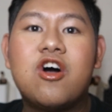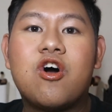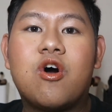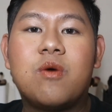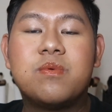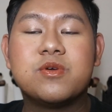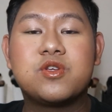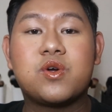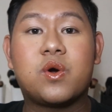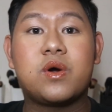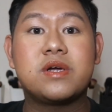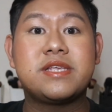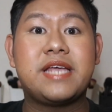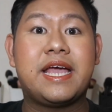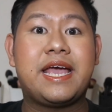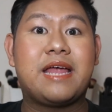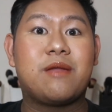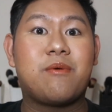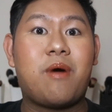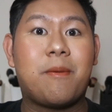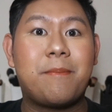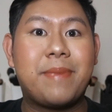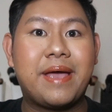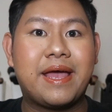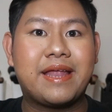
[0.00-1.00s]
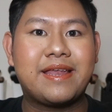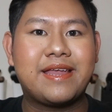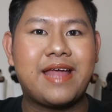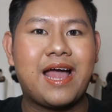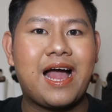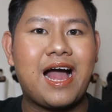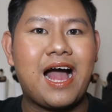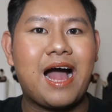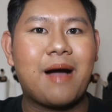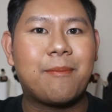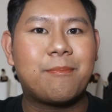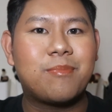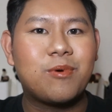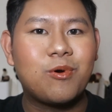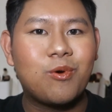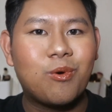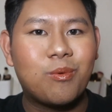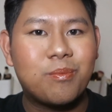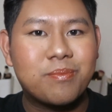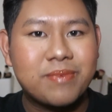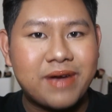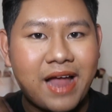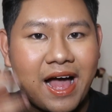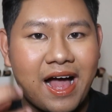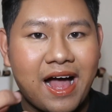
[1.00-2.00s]
คุณผู้ชมก็จะเห็นว่าเบสเนี่ยอัพรู
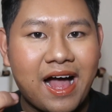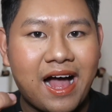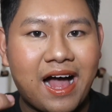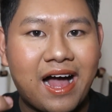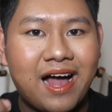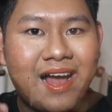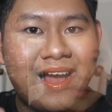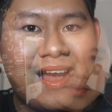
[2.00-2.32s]
ปหน้า